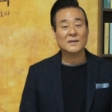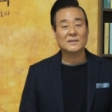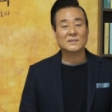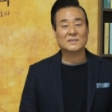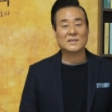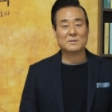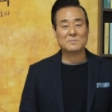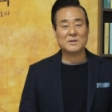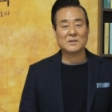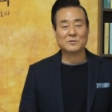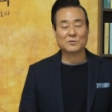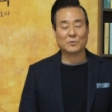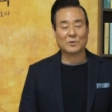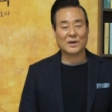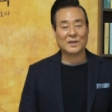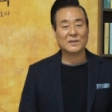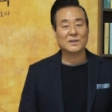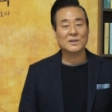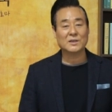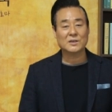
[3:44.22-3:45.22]
3일
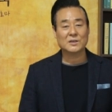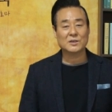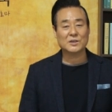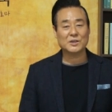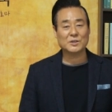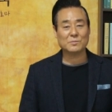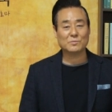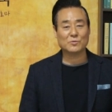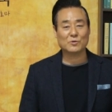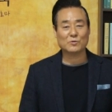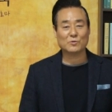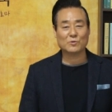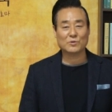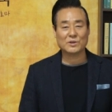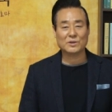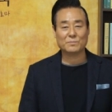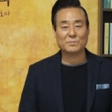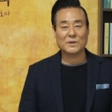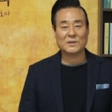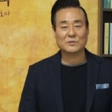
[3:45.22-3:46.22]
동안 큰
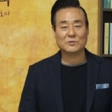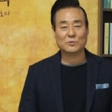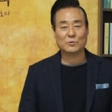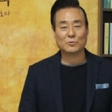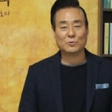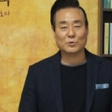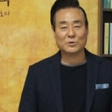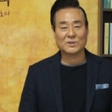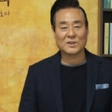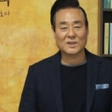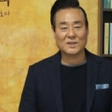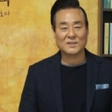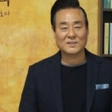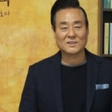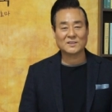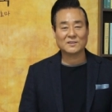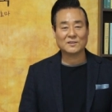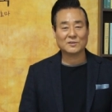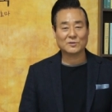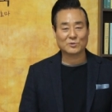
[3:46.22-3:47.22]
물고기 뱃속
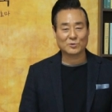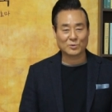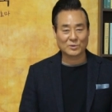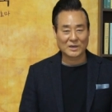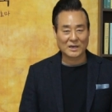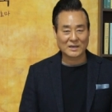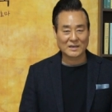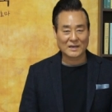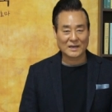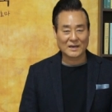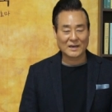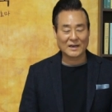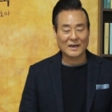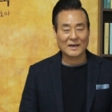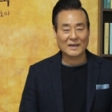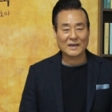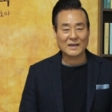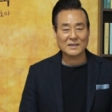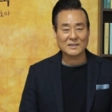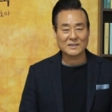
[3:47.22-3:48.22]
호텔에서 요나가
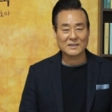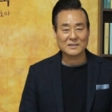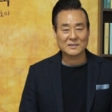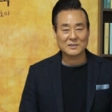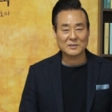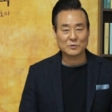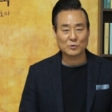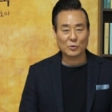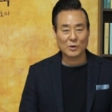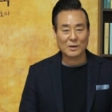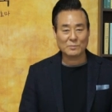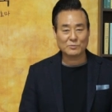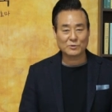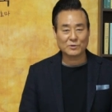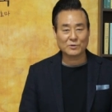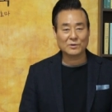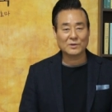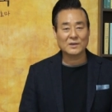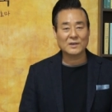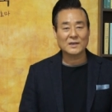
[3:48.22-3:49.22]
하나님께
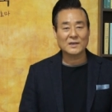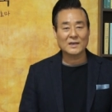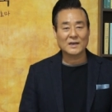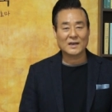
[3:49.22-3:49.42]
기도함으로